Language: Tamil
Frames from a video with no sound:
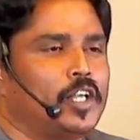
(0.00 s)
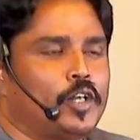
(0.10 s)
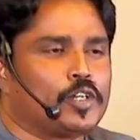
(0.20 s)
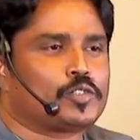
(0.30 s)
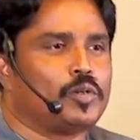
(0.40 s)

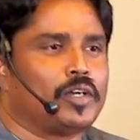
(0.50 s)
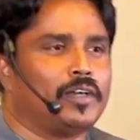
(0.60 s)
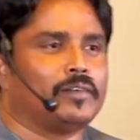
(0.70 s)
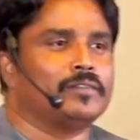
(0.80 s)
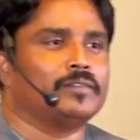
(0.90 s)
இல்லையா சொல்லுங்க
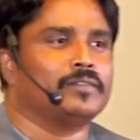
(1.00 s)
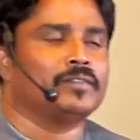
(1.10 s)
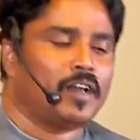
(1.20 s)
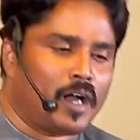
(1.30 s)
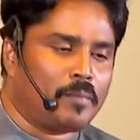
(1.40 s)

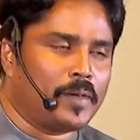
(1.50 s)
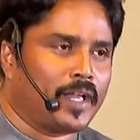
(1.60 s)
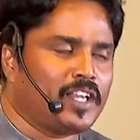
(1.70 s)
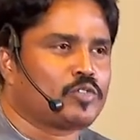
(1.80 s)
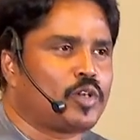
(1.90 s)
ஆமாம்
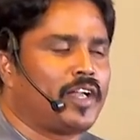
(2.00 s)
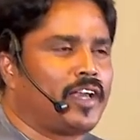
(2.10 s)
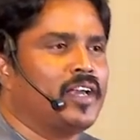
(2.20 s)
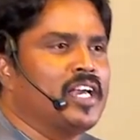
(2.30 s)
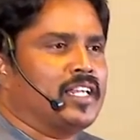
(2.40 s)
நான் தான்
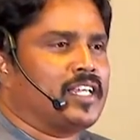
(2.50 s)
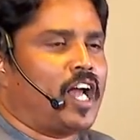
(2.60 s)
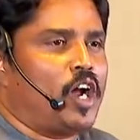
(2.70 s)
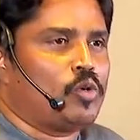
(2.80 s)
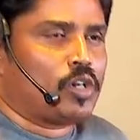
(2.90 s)
சொன்னேன் இந்த
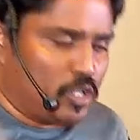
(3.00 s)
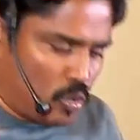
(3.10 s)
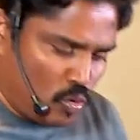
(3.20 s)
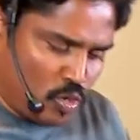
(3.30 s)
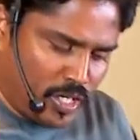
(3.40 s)
நானூறில் இந்த
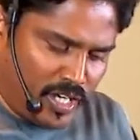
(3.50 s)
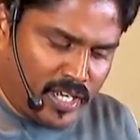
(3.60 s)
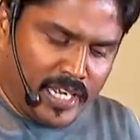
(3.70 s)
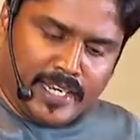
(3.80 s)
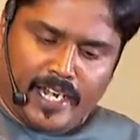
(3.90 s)
நூறு
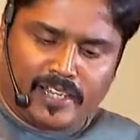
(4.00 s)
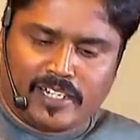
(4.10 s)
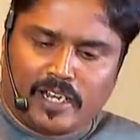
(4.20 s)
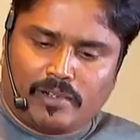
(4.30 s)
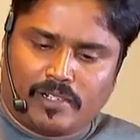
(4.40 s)
எடுத்து
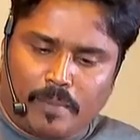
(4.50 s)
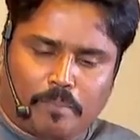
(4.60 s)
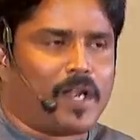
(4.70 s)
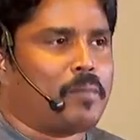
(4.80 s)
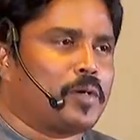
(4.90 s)
நான்
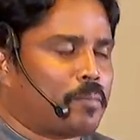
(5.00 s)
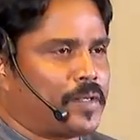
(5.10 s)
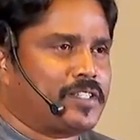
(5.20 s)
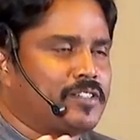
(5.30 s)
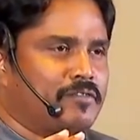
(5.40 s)
டப்பாவில் போட்டு
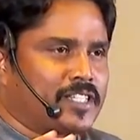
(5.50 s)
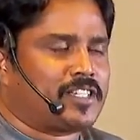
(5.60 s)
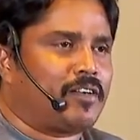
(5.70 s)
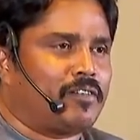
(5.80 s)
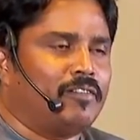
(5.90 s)
பிரித்து
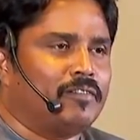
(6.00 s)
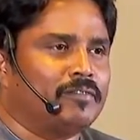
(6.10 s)
வச்சாலும்